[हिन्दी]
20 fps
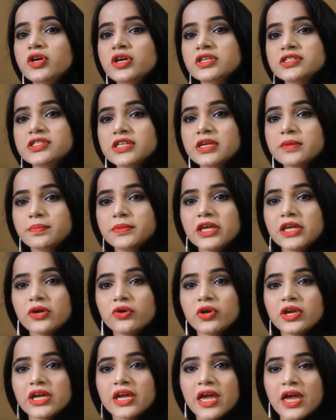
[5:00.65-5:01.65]
जिप दी
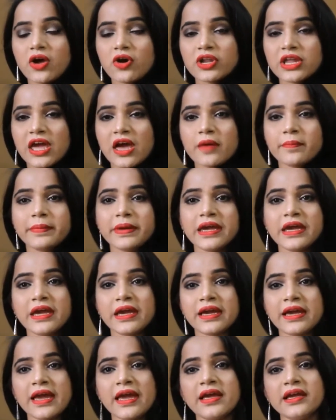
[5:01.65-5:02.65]
हुई है और यहाँ पे
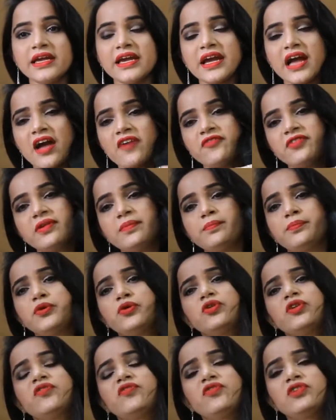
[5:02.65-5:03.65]
एक है ये काफ़ी
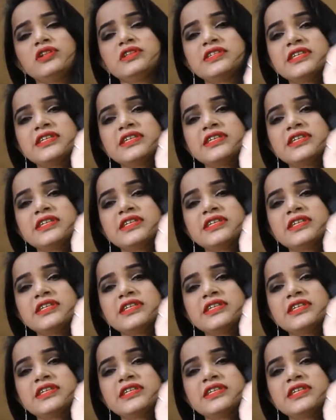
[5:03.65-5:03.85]
ब्यूटीफुल